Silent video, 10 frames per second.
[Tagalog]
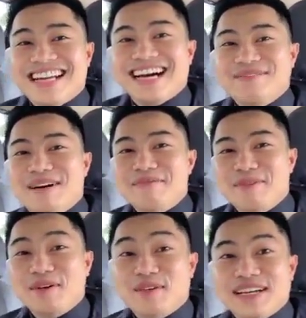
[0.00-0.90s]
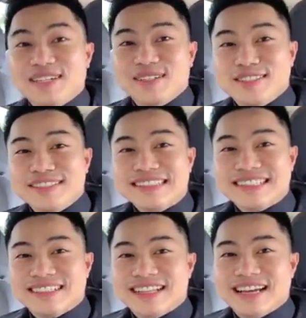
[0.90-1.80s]
Kinakabahan po ako ngayon
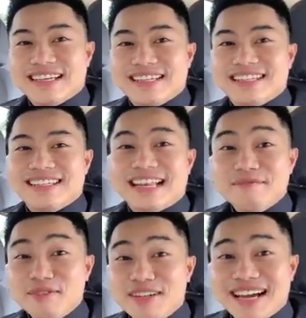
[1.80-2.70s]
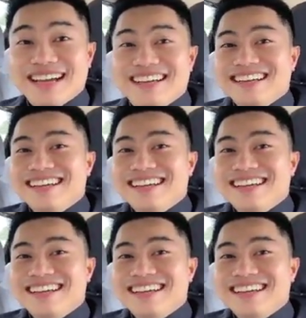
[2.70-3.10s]
dahil alam niyo na,